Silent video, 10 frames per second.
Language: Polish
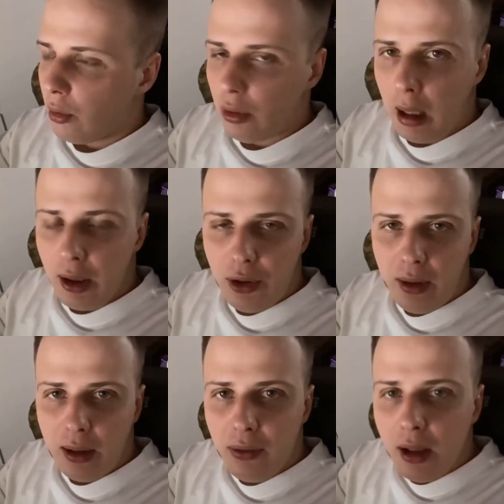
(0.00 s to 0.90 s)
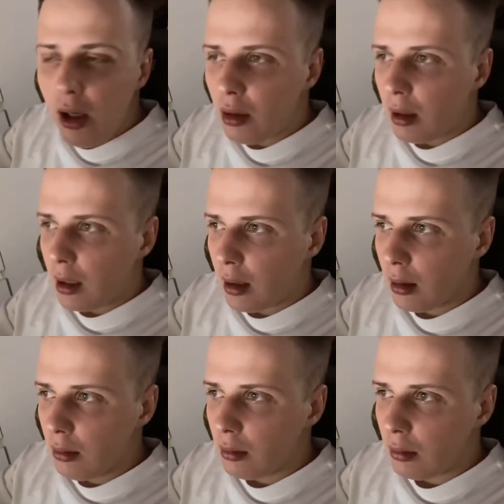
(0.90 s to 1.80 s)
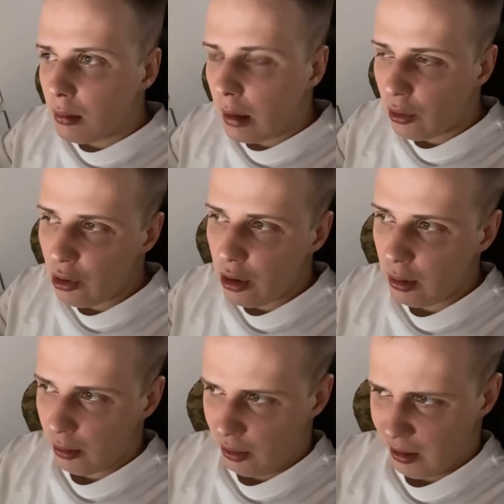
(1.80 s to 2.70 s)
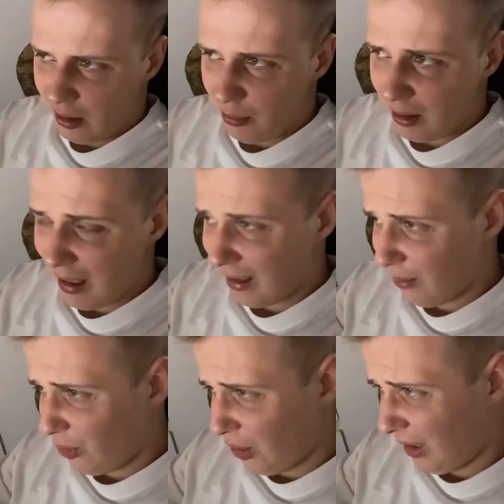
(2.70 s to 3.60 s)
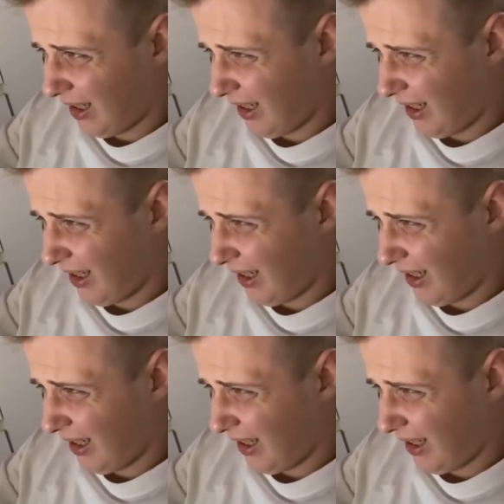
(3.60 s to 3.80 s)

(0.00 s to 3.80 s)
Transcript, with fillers: No tak świat wygląda, nie? A to, czy się z tym zgadzam, czy się